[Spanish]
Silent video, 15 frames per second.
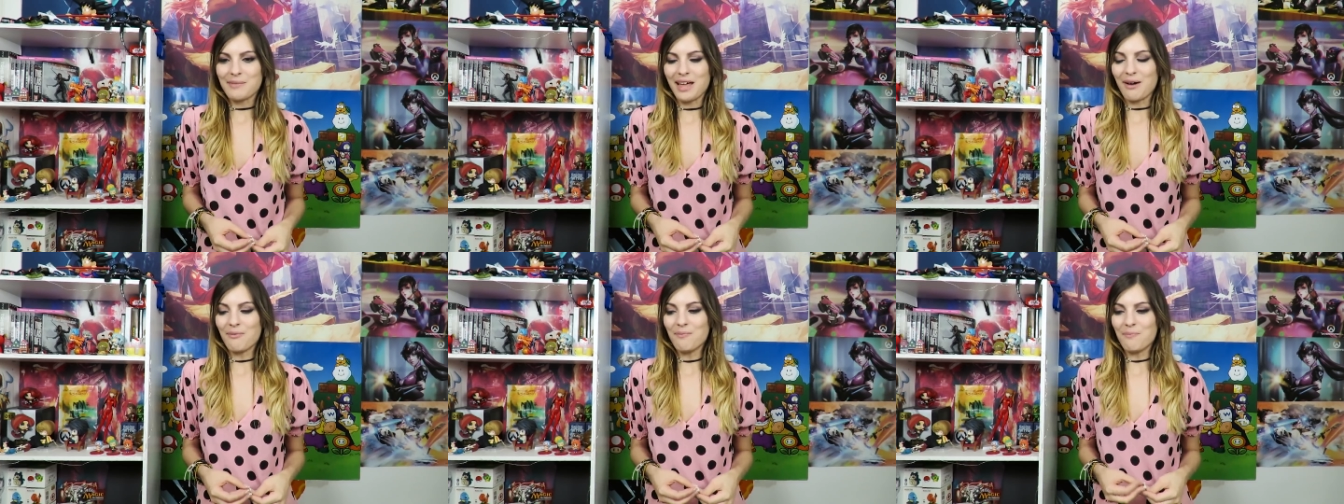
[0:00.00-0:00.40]

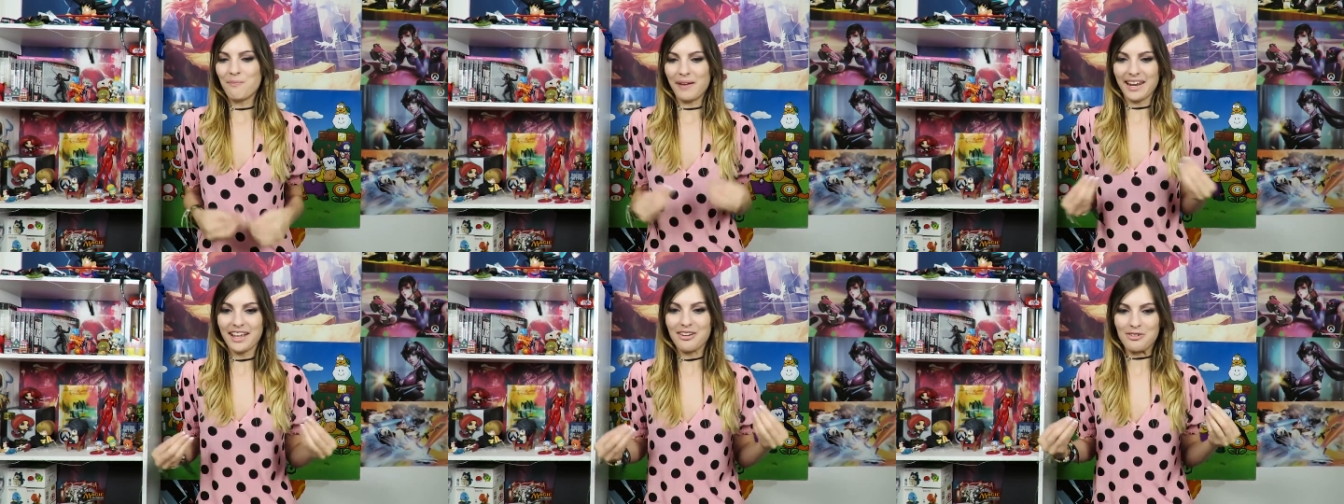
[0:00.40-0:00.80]
Me da
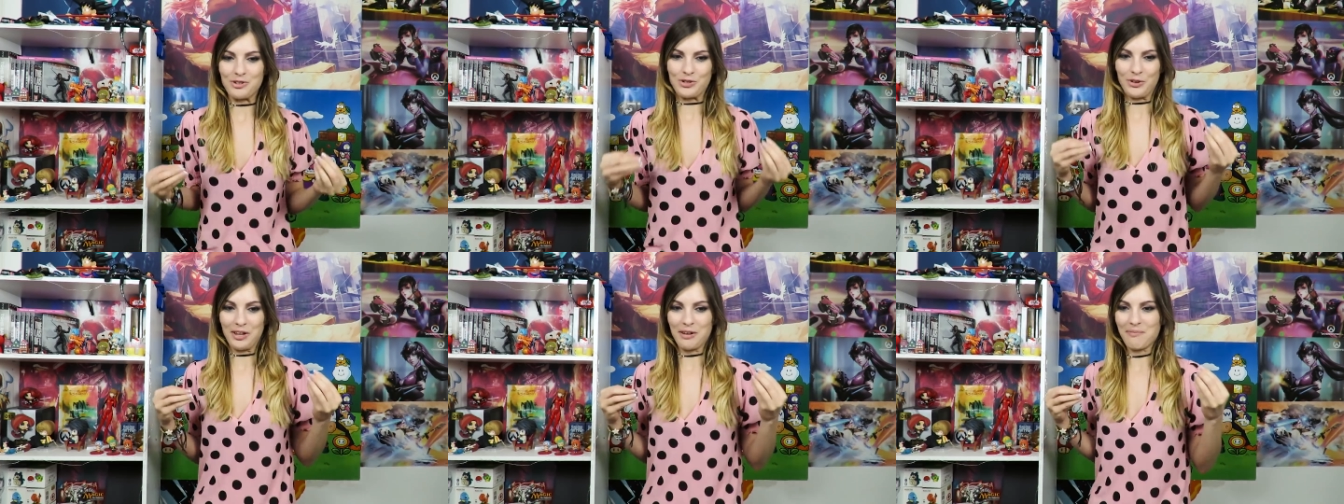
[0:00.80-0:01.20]
pena
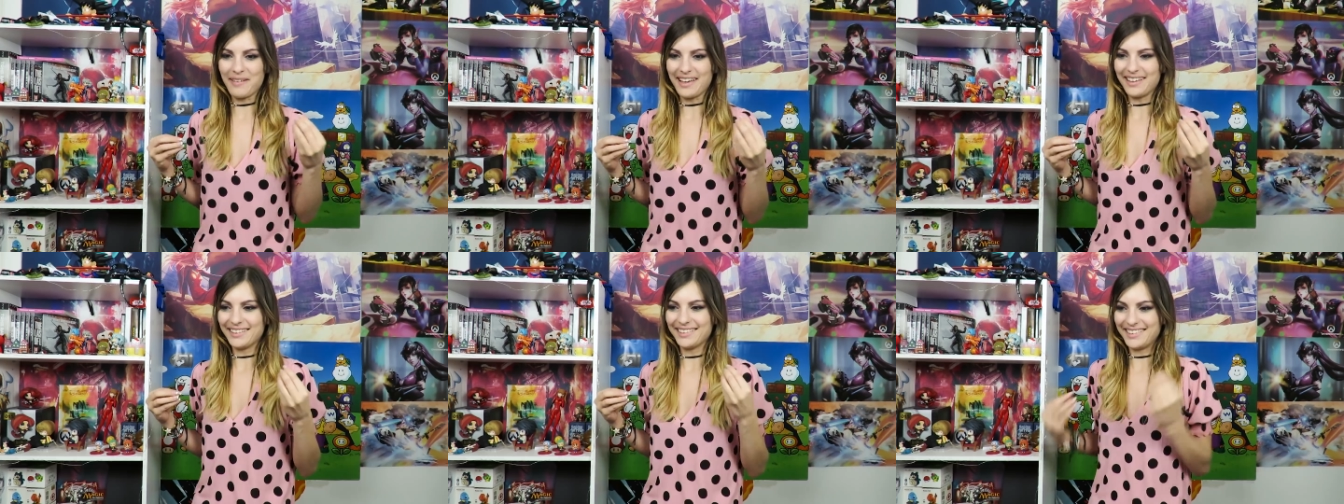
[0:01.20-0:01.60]
incluso
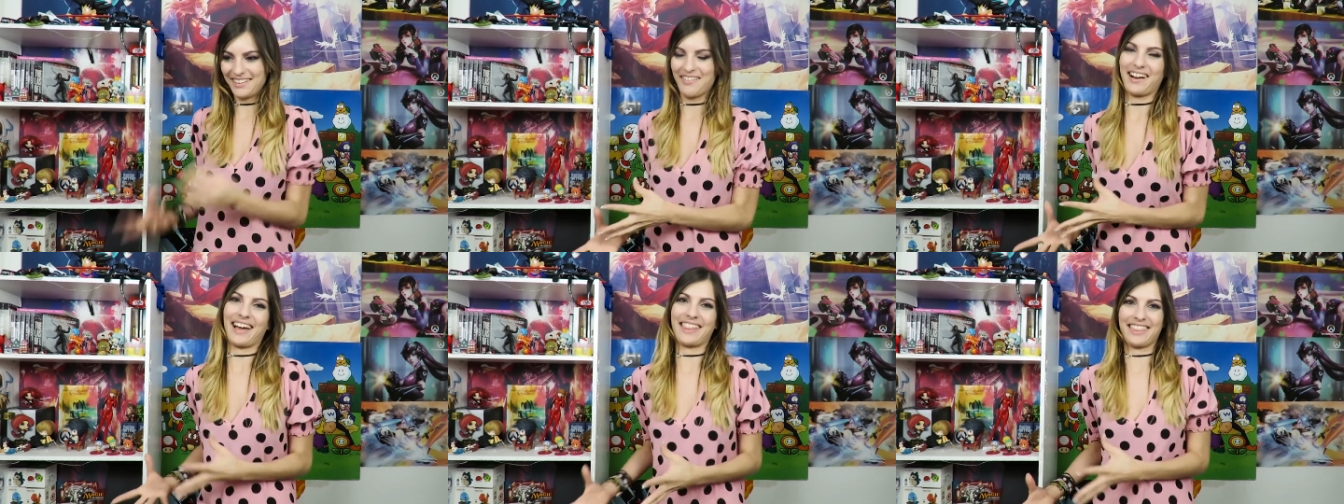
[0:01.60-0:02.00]
irme
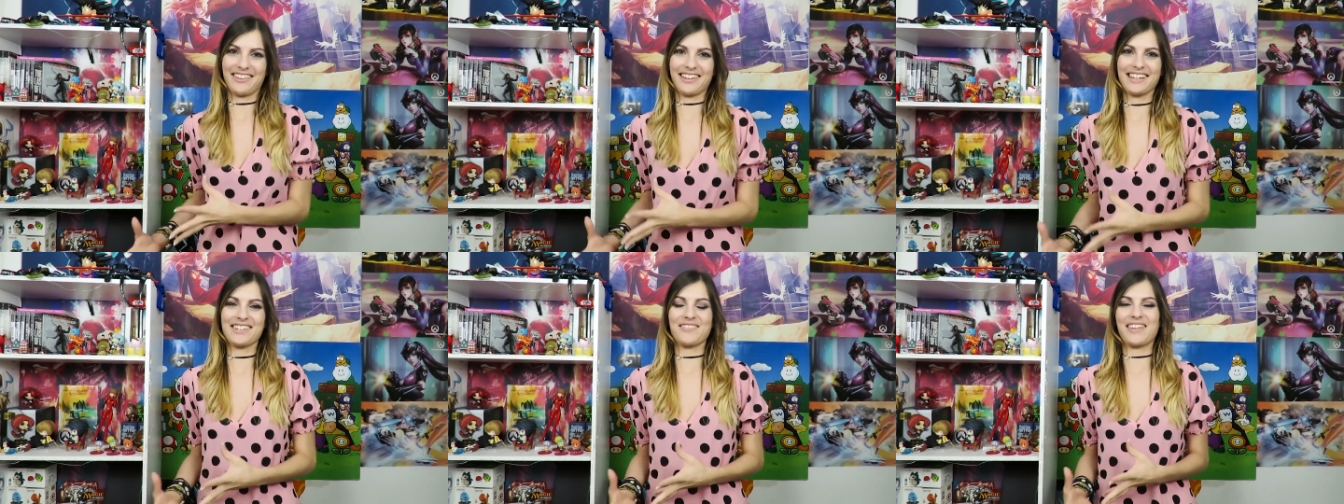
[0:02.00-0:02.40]
de
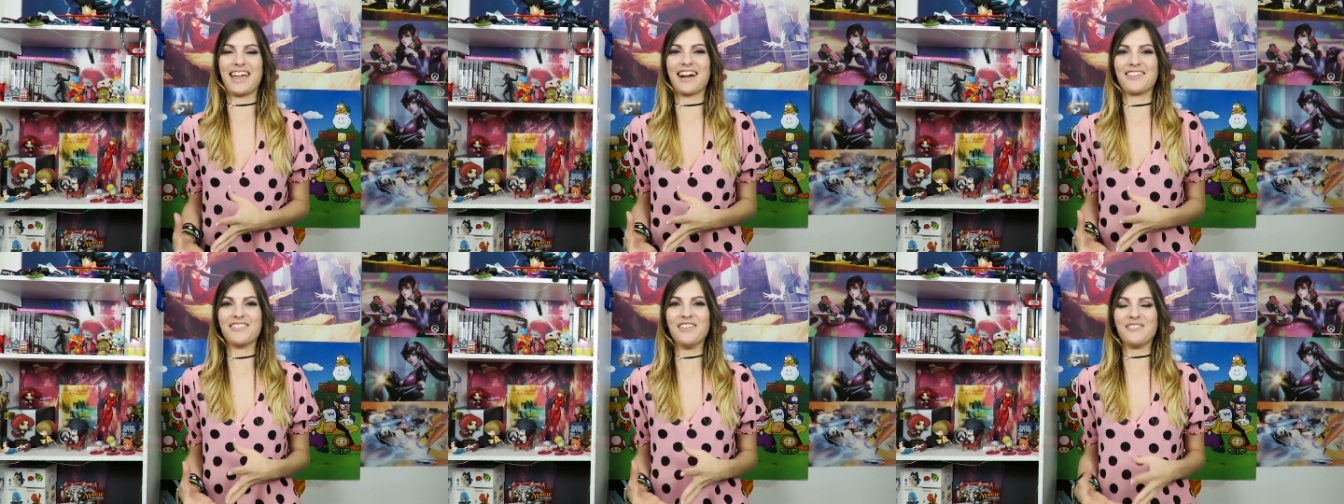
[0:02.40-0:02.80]
vacaciones, me
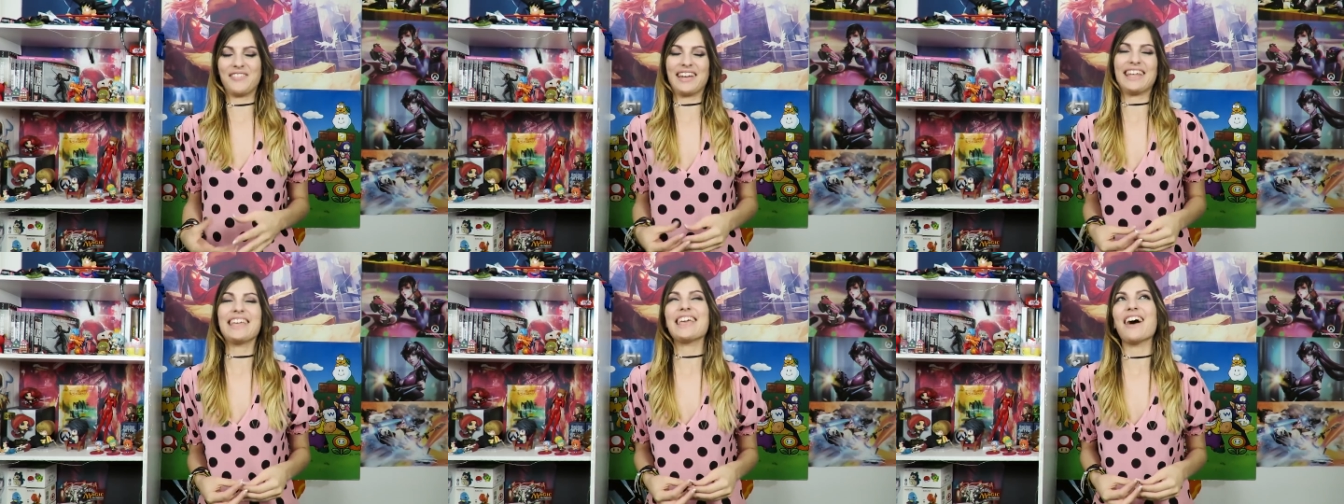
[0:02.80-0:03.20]
da como
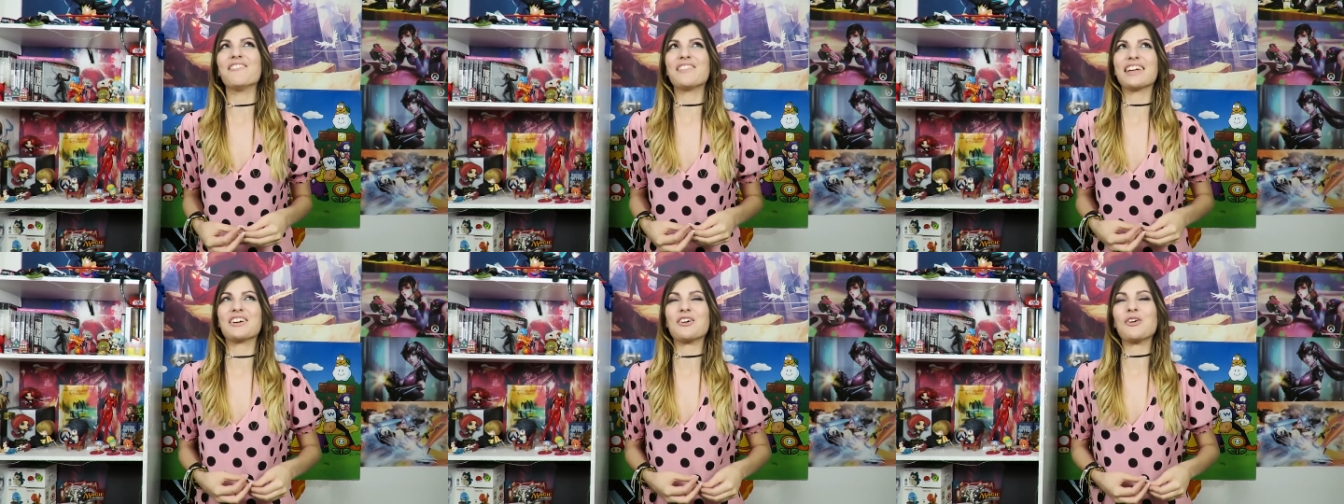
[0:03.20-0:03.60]

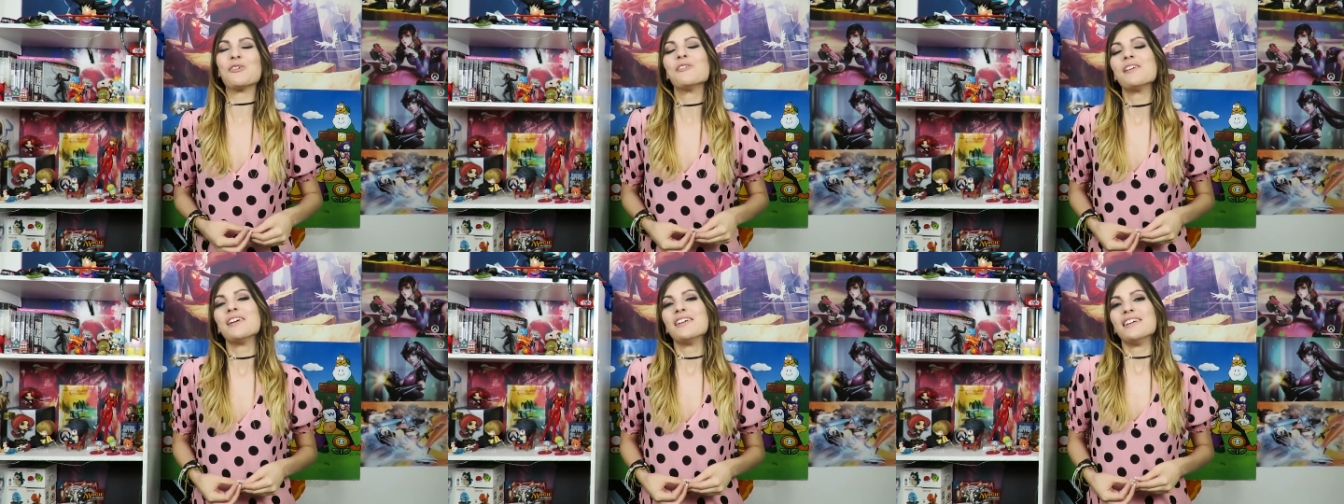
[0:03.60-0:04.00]
penilla,
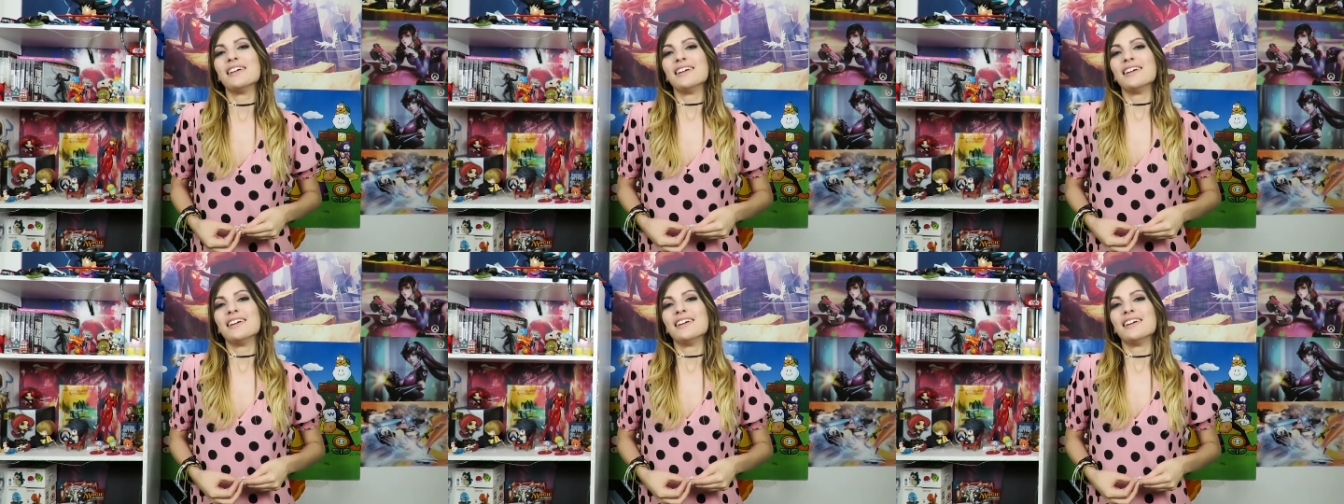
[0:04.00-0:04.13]
pero.